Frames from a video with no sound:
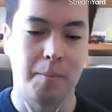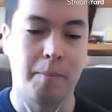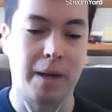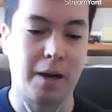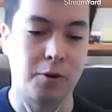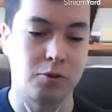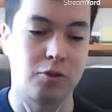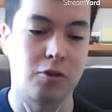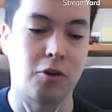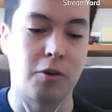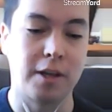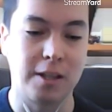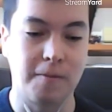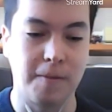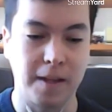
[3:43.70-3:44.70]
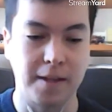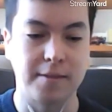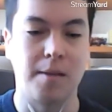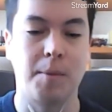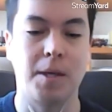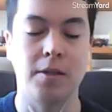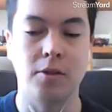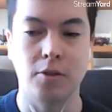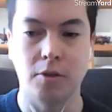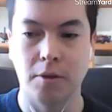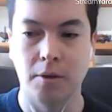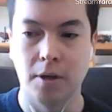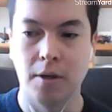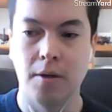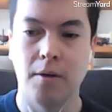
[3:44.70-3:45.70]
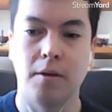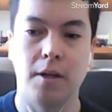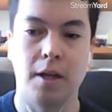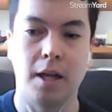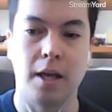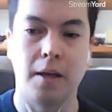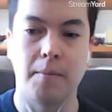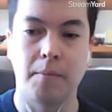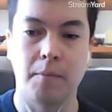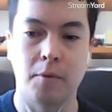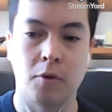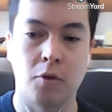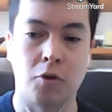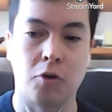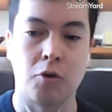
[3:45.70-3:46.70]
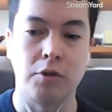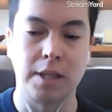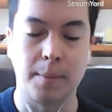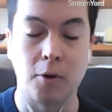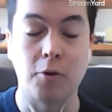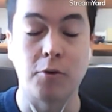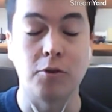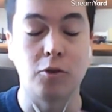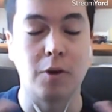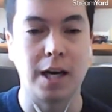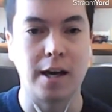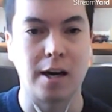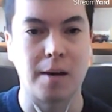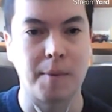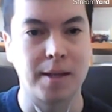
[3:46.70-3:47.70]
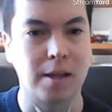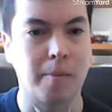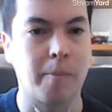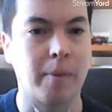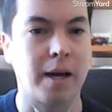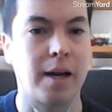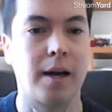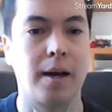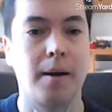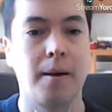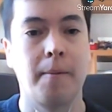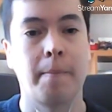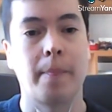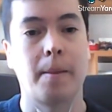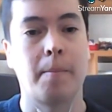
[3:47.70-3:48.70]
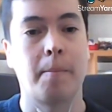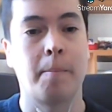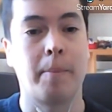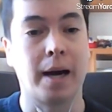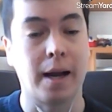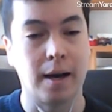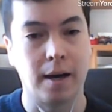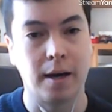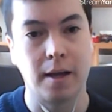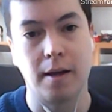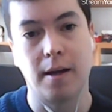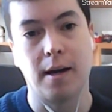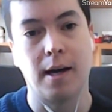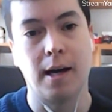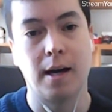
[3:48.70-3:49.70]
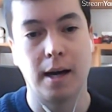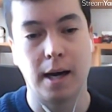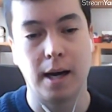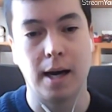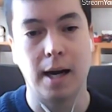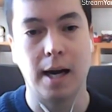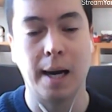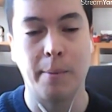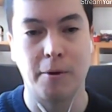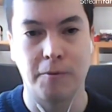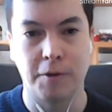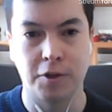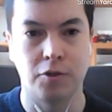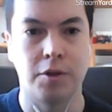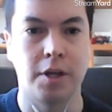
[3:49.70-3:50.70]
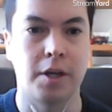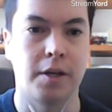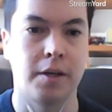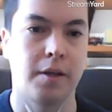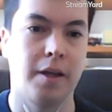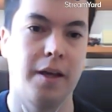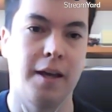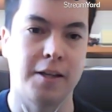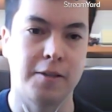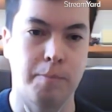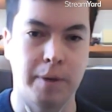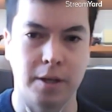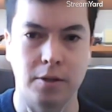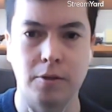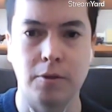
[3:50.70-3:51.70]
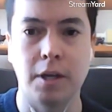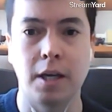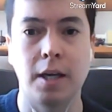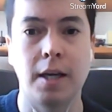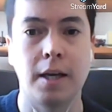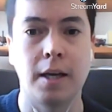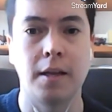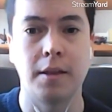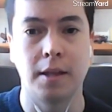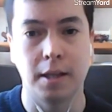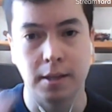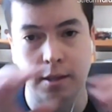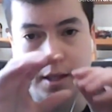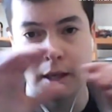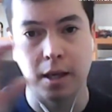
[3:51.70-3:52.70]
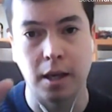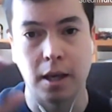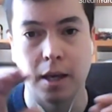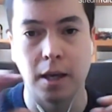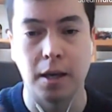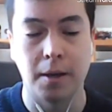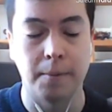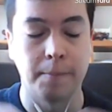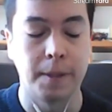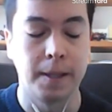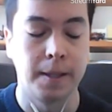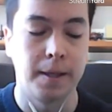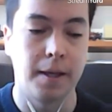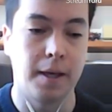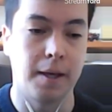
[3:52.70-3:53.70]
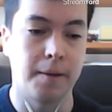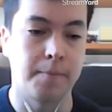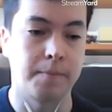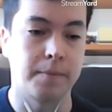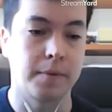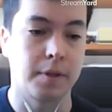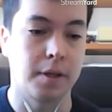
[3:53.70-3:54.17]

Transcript: para nosotros con este financiamiento, eh, contamos con todas las herramientas para pagarle a, a profesores expertos en este, em,